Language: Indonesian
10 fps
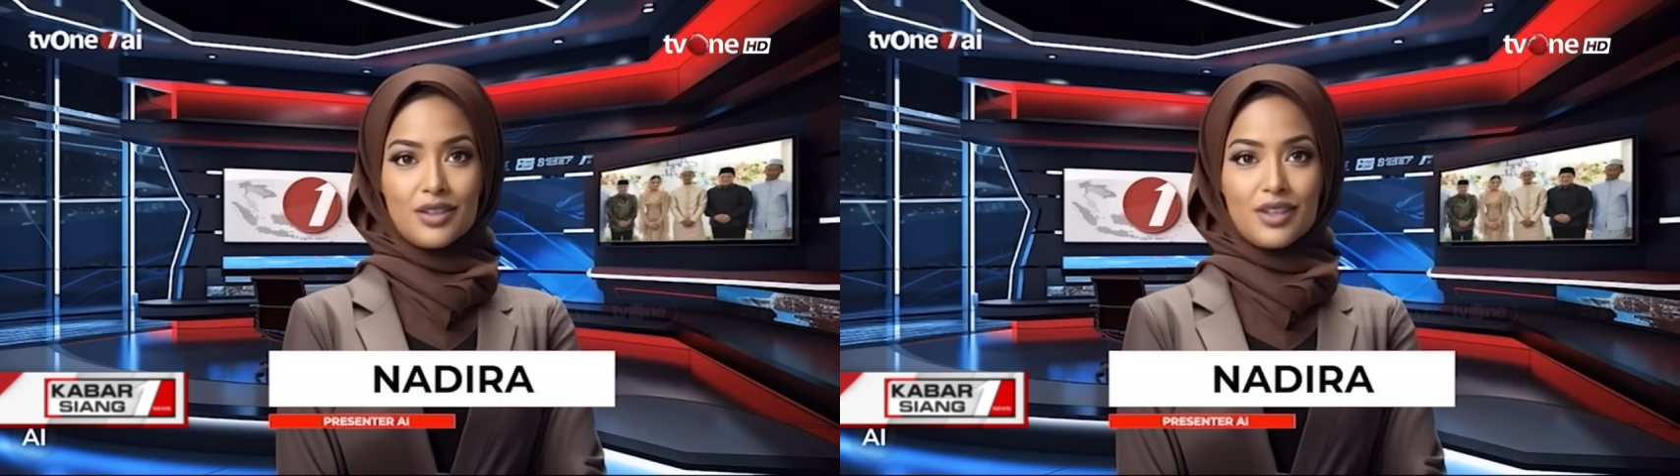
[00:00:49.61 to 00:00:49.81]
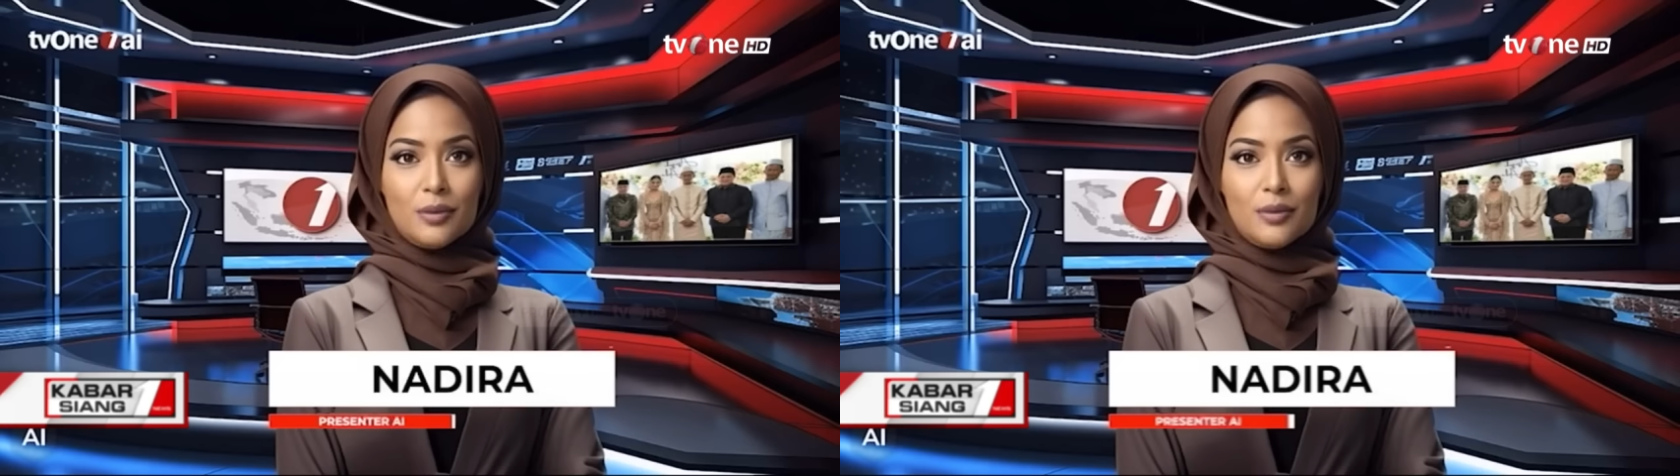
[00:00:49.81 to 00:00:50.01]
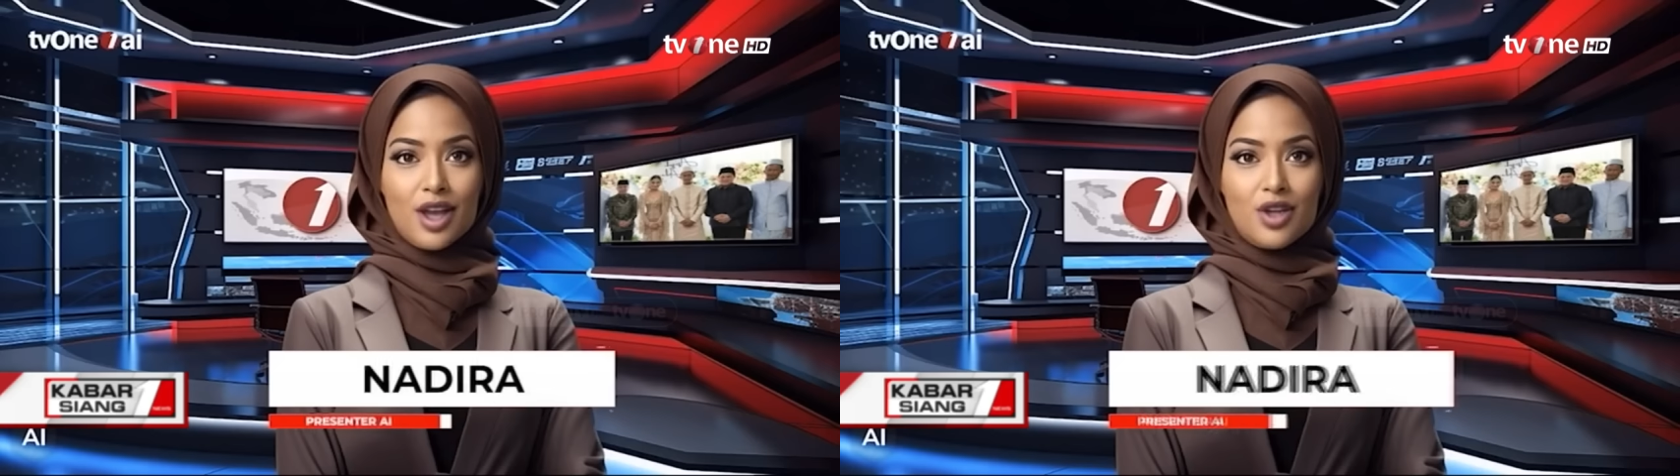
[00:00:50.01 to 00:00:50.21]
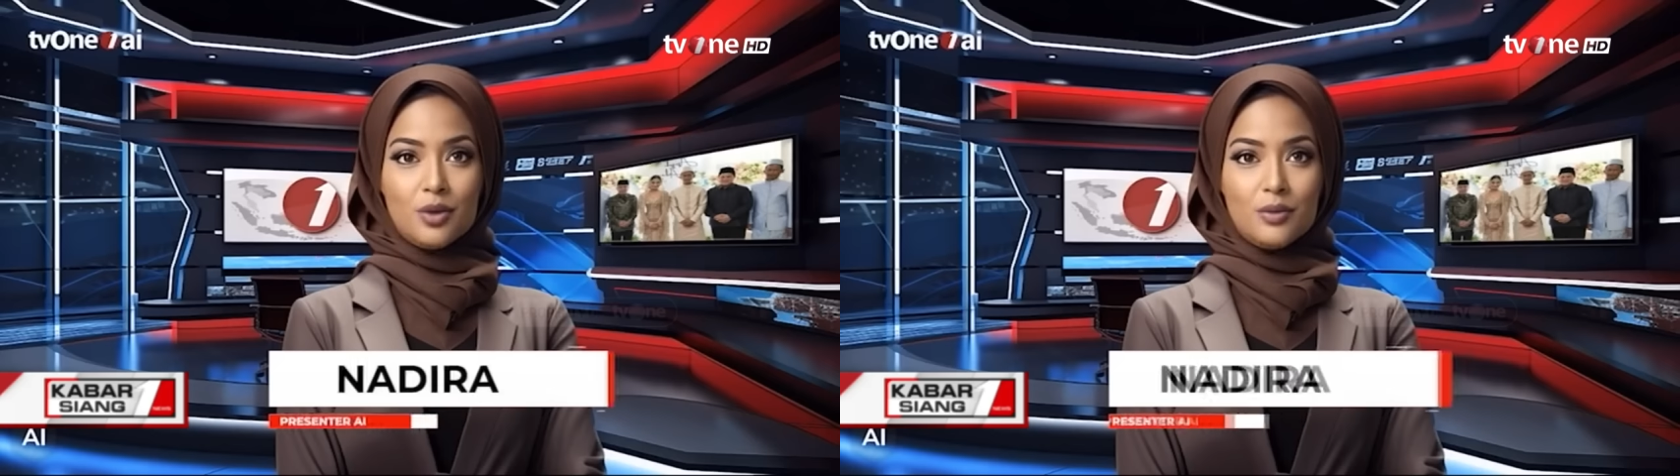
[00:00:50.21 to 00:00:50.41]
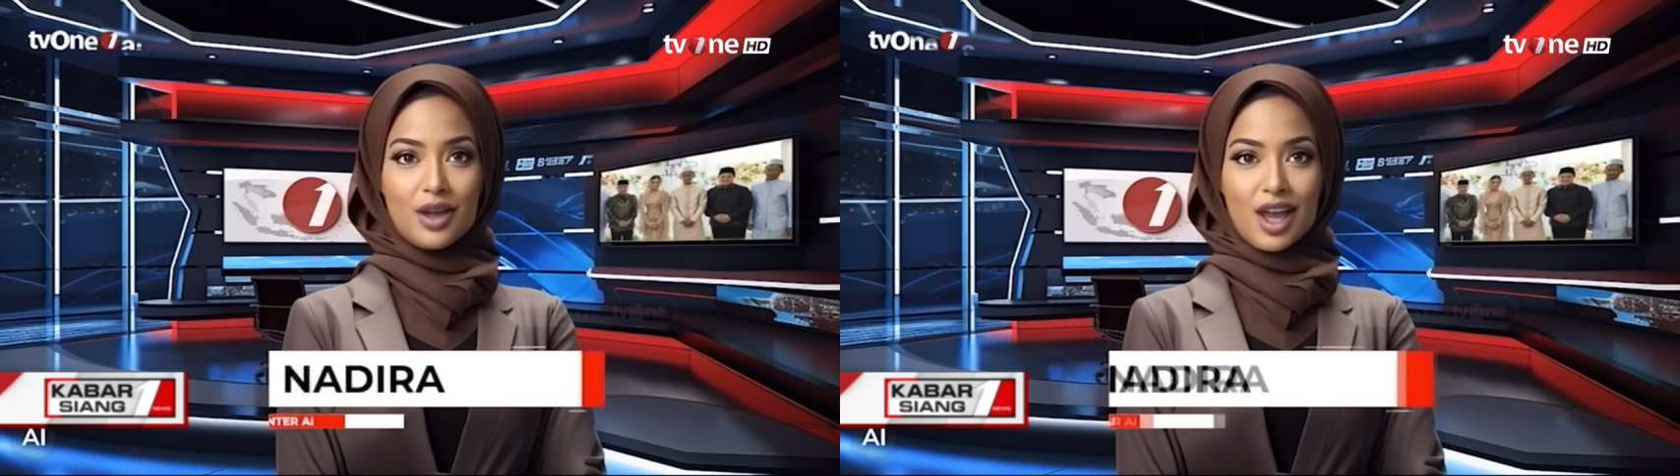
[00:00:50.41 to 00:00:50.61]
sampai
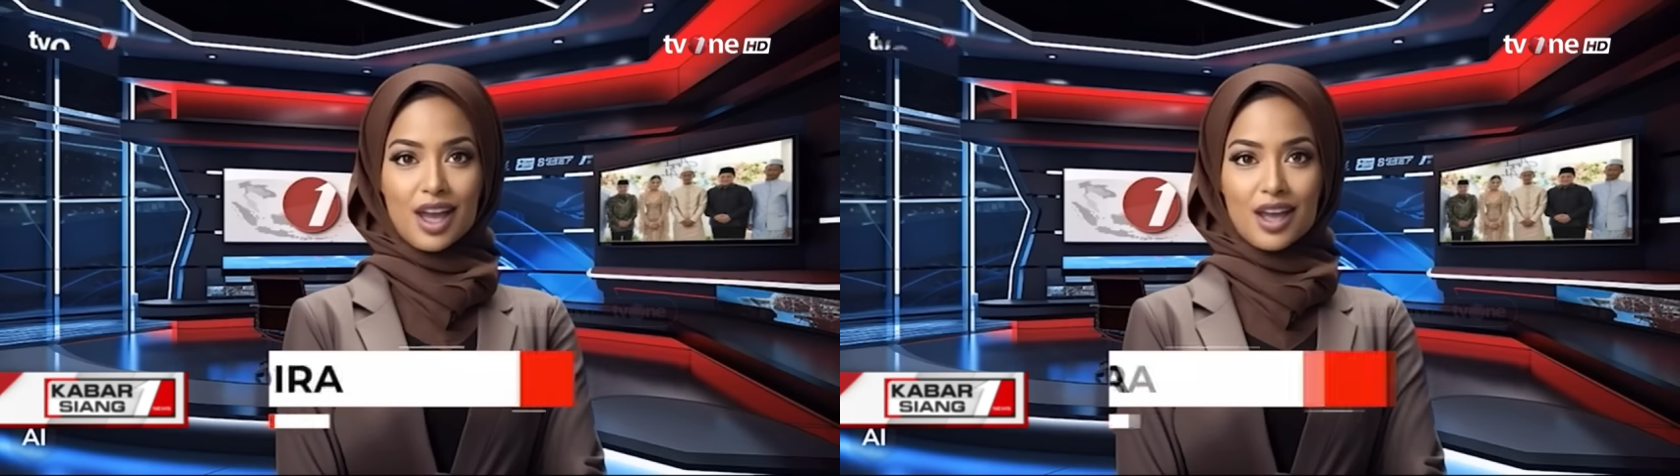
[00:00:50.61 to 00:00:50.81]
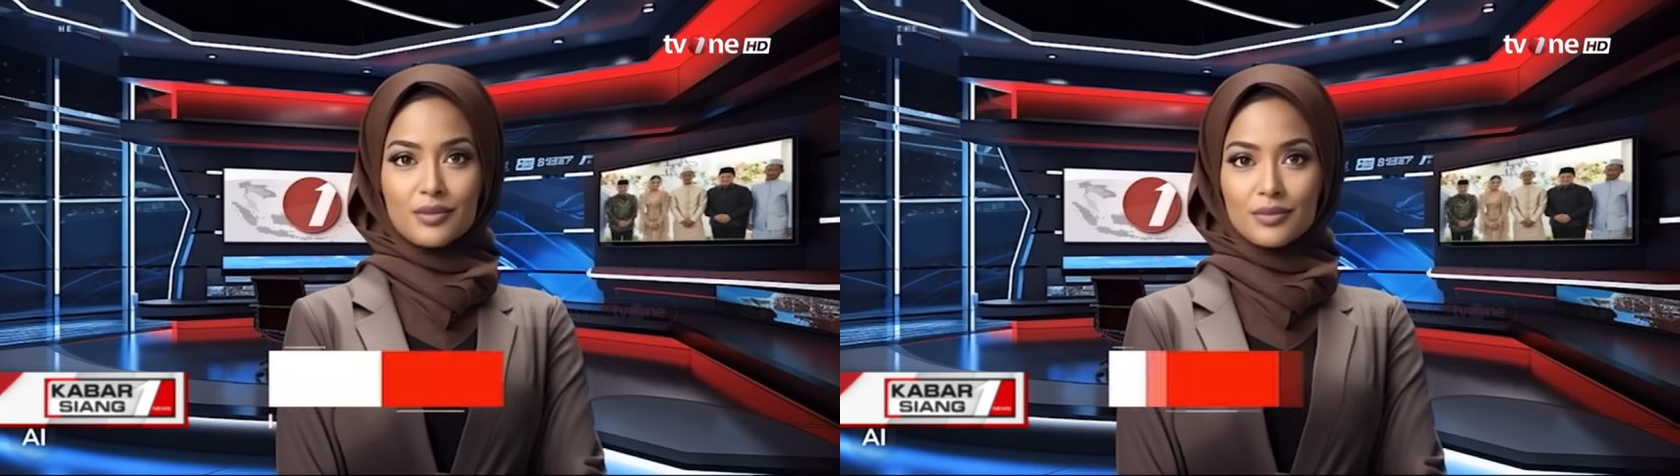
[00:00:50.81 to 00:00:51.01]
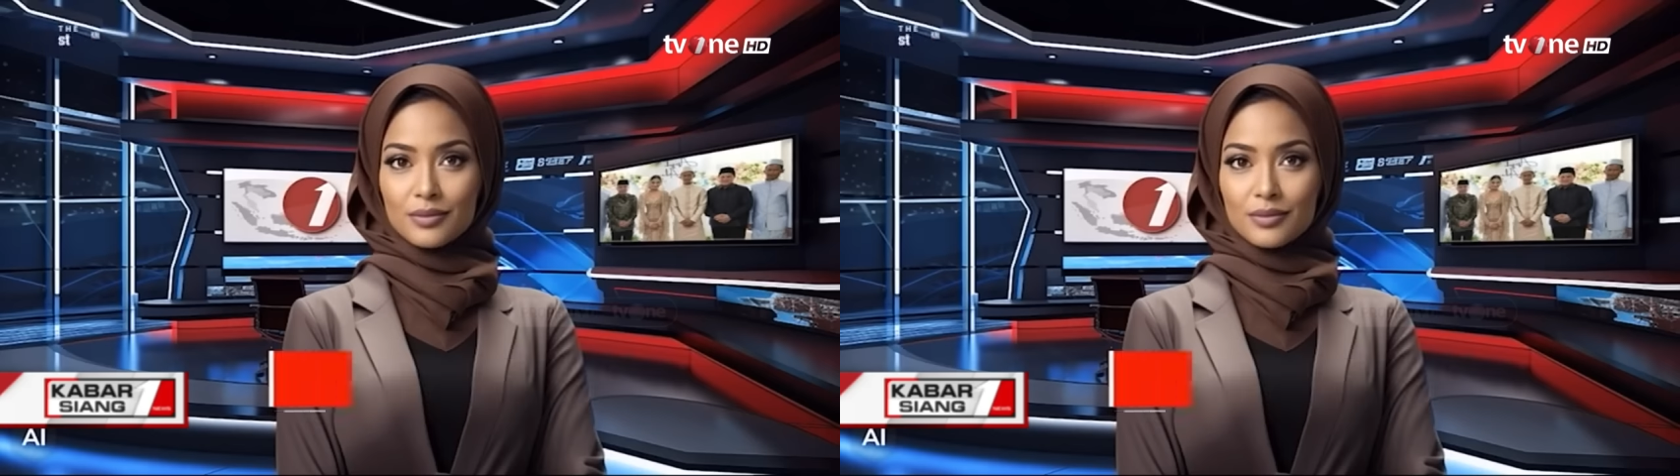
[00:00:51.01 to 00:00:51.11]
jumpa.